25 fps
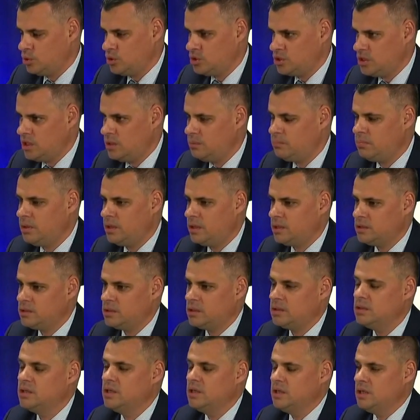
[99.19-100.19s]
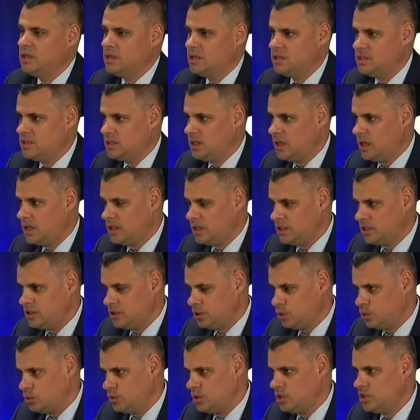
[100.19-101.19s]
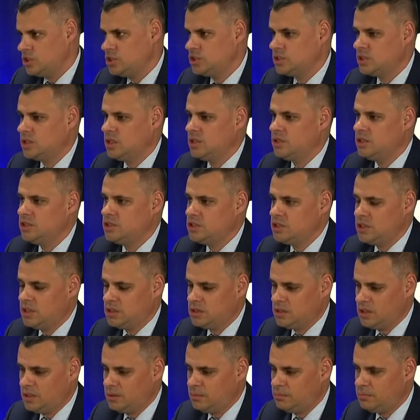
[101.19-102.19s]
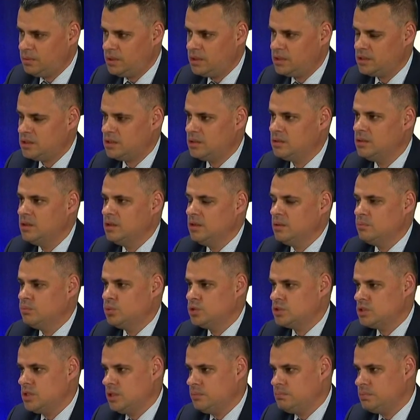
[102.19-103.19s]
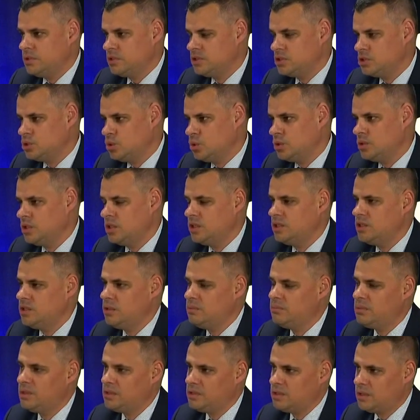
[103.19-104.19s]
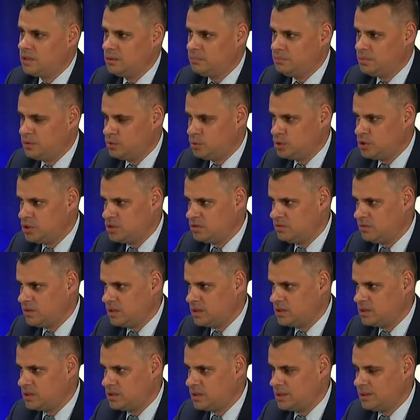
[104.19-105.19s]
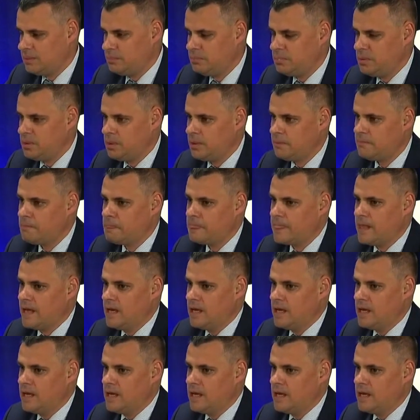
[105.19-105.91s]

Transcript: То есть либо это радикальное хирургическое лечение, либо это послеоперационная химиотерапия, лучевая терапия.